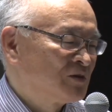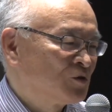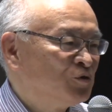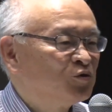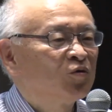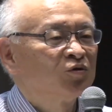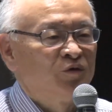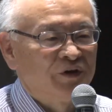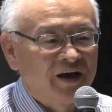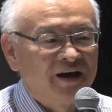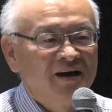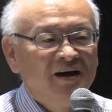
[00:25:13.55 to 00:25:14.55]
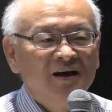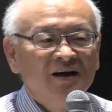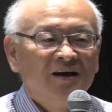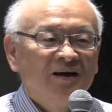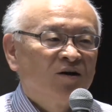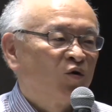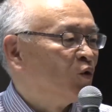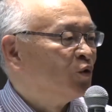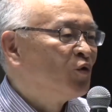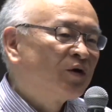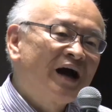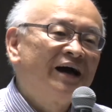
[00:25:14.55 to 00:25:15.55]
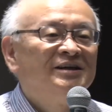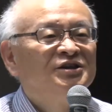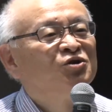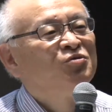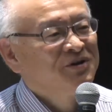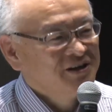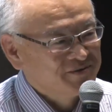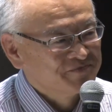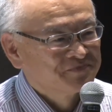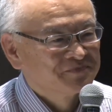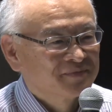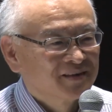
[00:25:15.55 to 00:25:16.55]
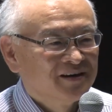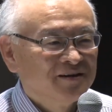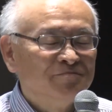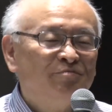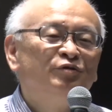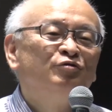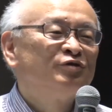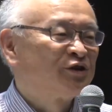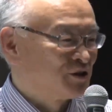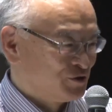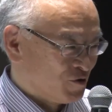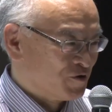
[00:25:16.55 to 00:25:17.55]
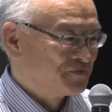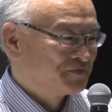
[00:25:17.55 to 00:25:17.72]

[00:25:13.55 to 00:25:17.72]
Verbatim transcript: ということでこの会場にブースを